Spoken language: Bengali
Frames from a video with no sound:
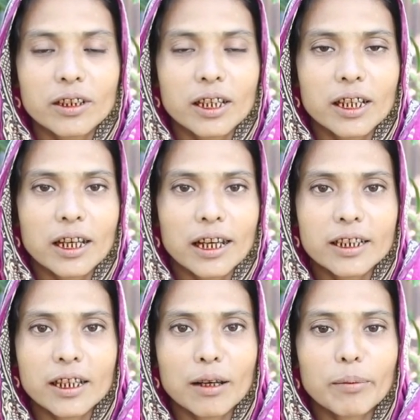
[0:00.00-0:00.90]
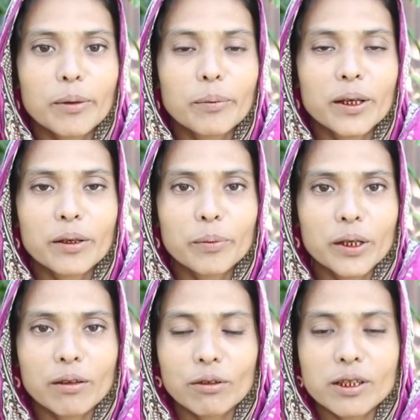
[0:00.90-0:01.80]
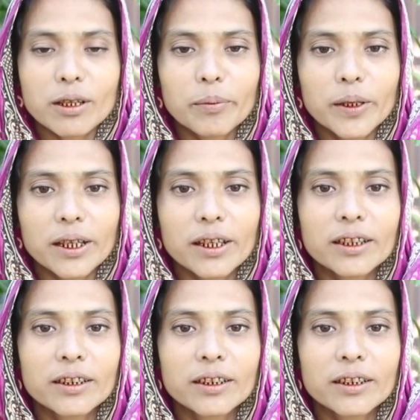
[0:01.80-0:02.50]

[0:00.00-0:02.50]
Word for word: হে আইছে আমার মেয়ের বিয়ের প্রস্তাব নিয়ে